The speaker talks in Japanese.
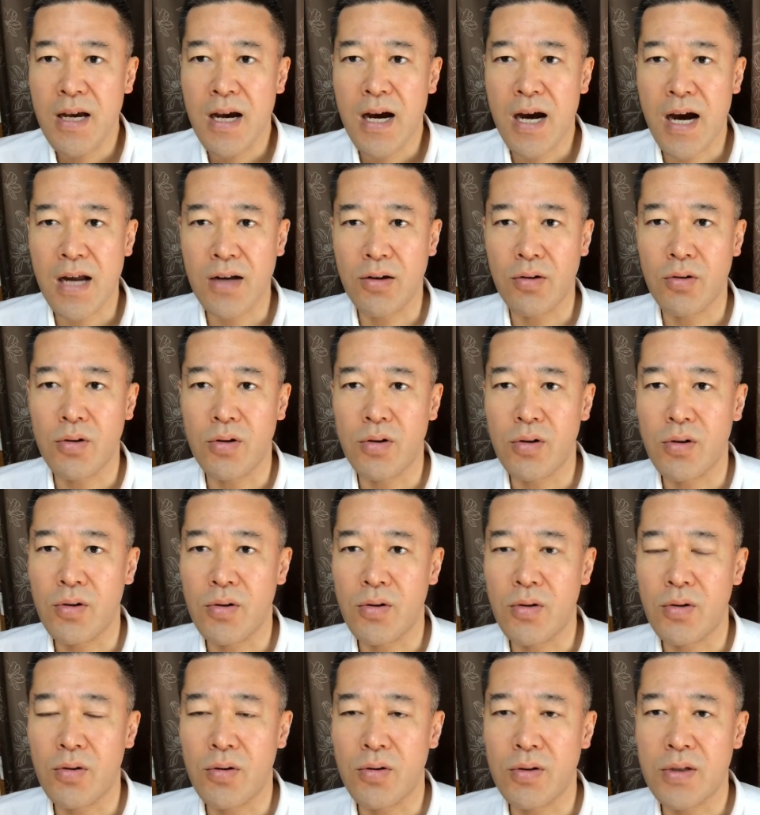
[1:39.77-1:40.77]
あ
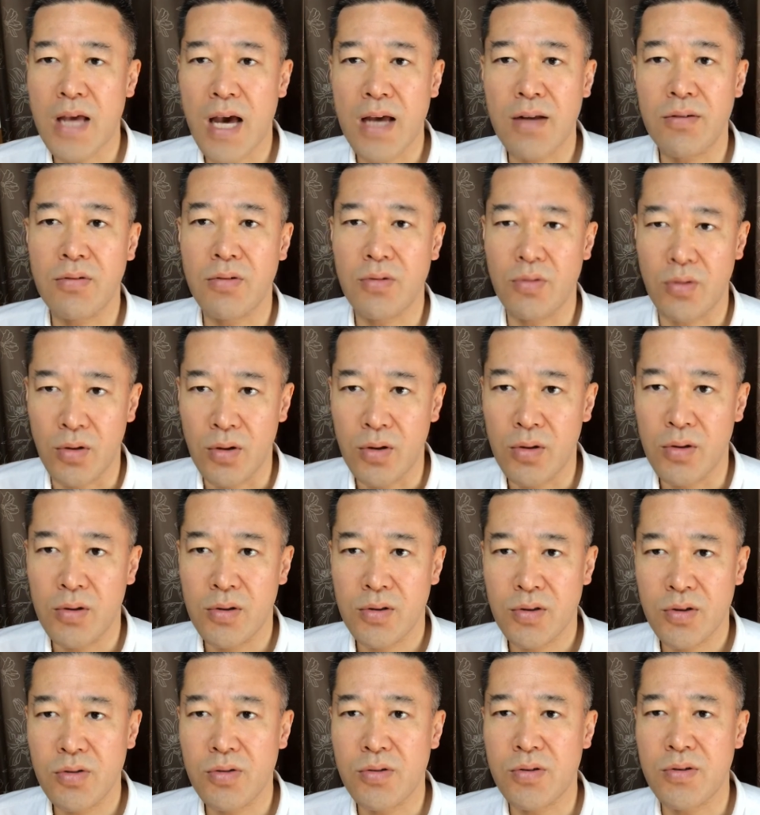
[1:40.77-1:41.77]
のー、やると
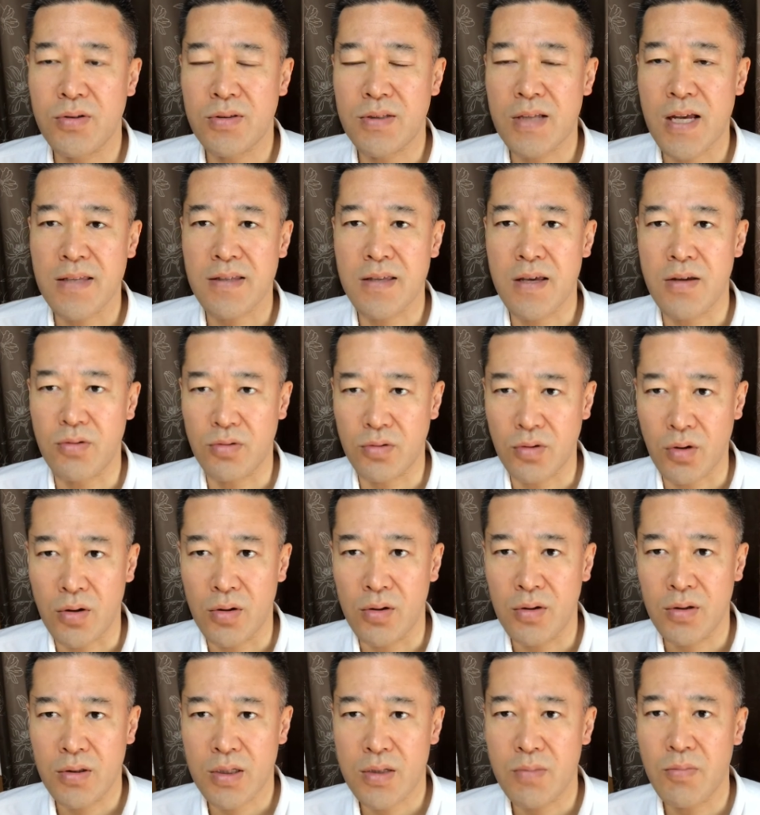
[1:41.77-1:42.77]
集中させると
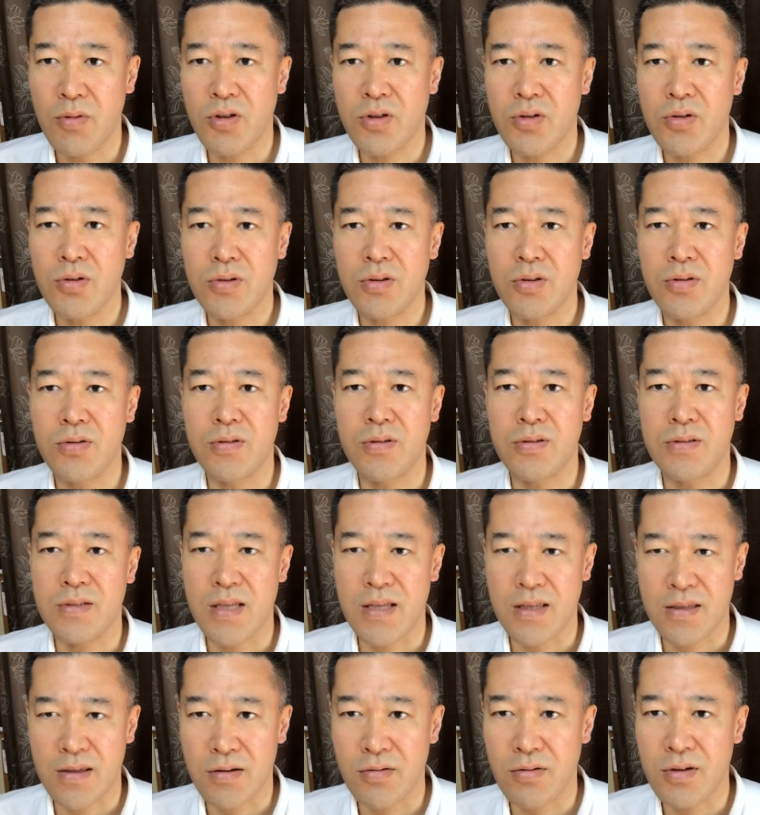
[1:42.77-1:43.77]
気持ちを集中
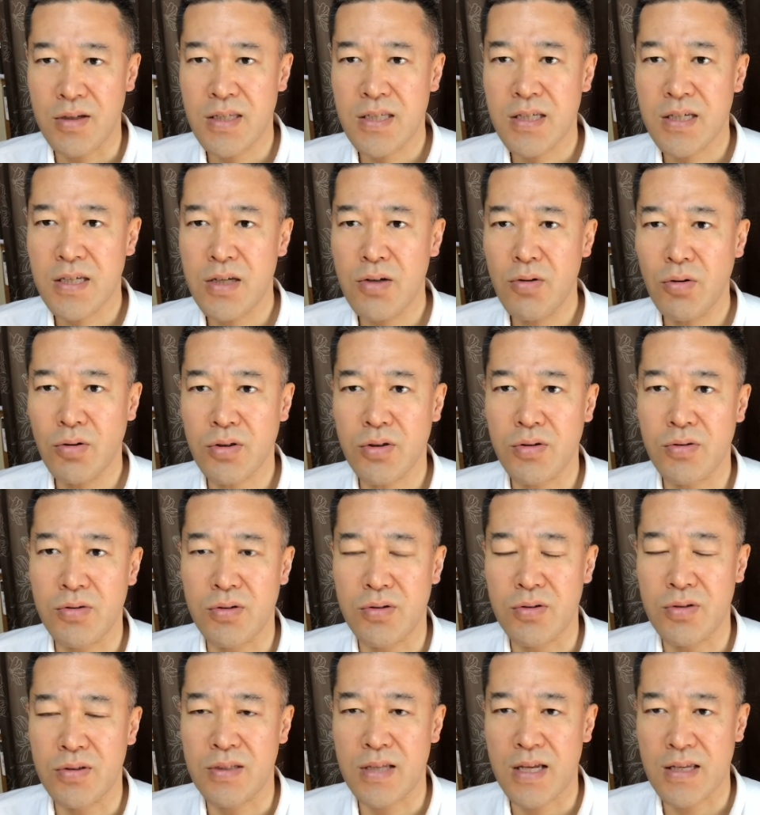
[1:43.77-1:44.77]
させる意識を集
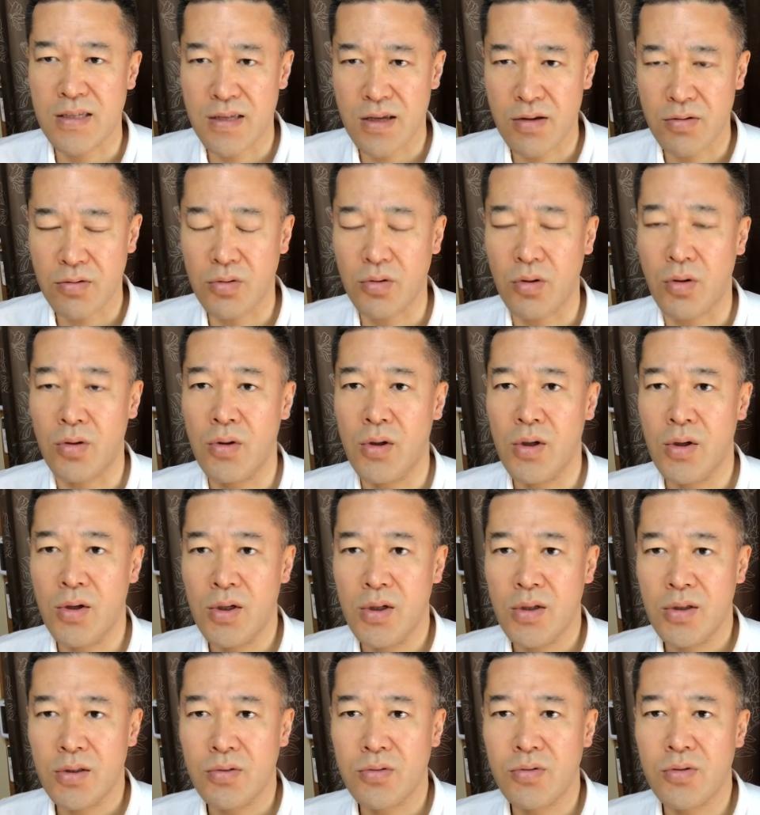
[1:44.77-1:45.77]
中させると
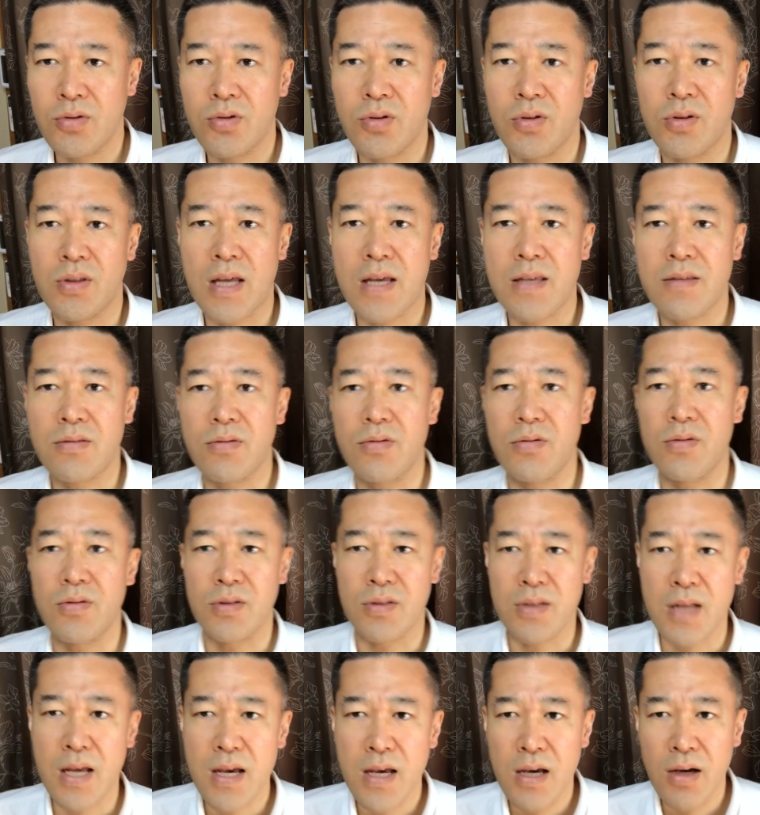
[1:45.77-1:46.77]
いう状態にするんで
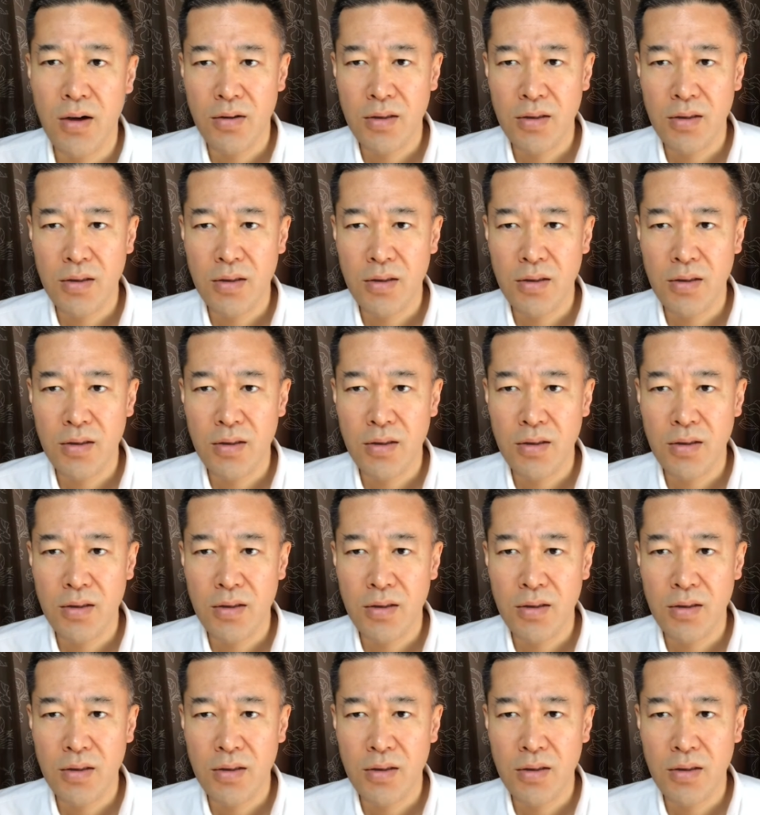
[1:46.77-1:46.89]
すね。